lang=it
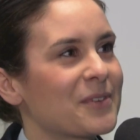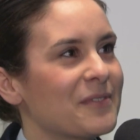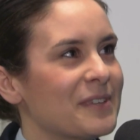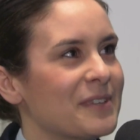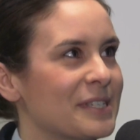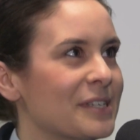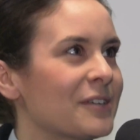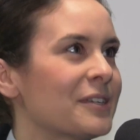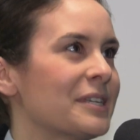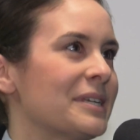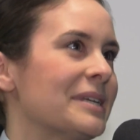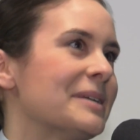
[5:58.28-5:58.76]

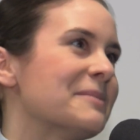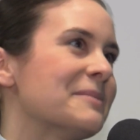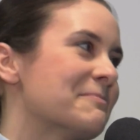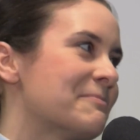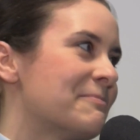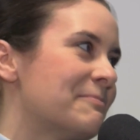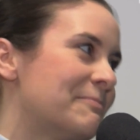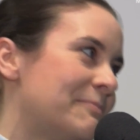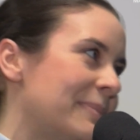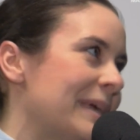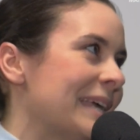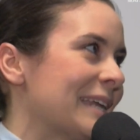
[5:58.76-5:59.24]
previsioni
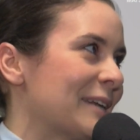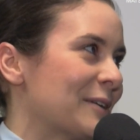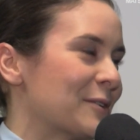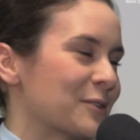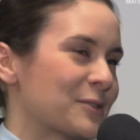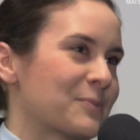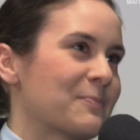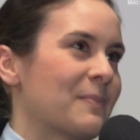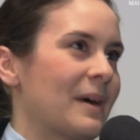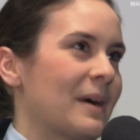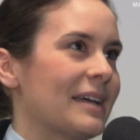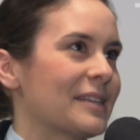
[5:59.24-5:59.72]
per
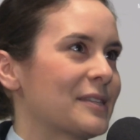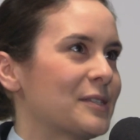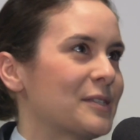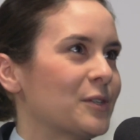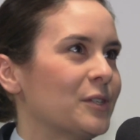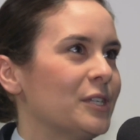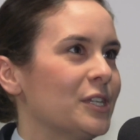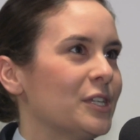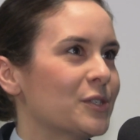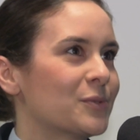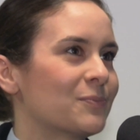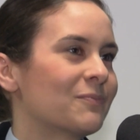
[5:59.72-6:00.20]
lo
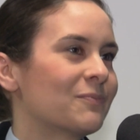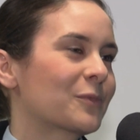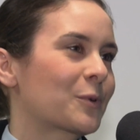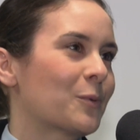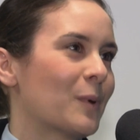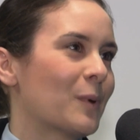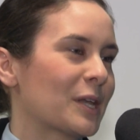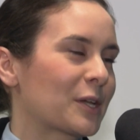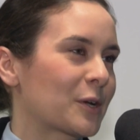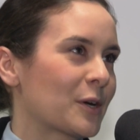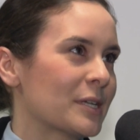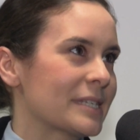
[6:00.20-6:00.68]
spazio, di
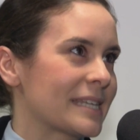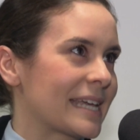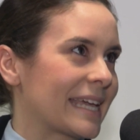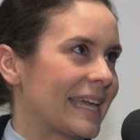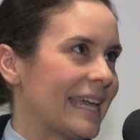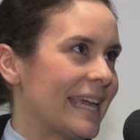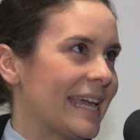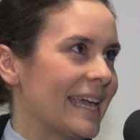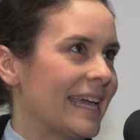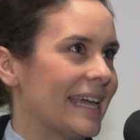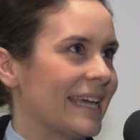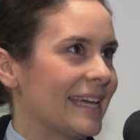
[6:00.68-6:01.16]
qualcosa
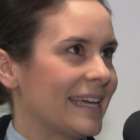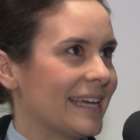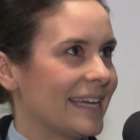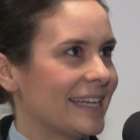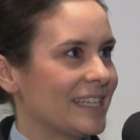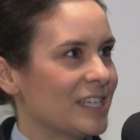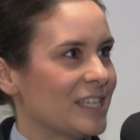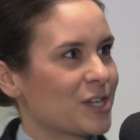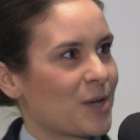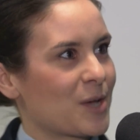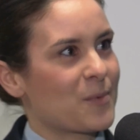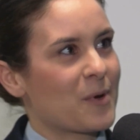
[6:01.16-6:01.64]
che
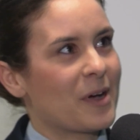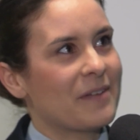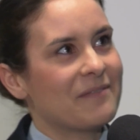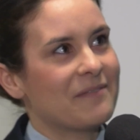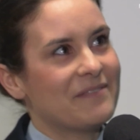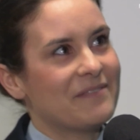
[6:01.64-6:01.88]
eh, diciamo,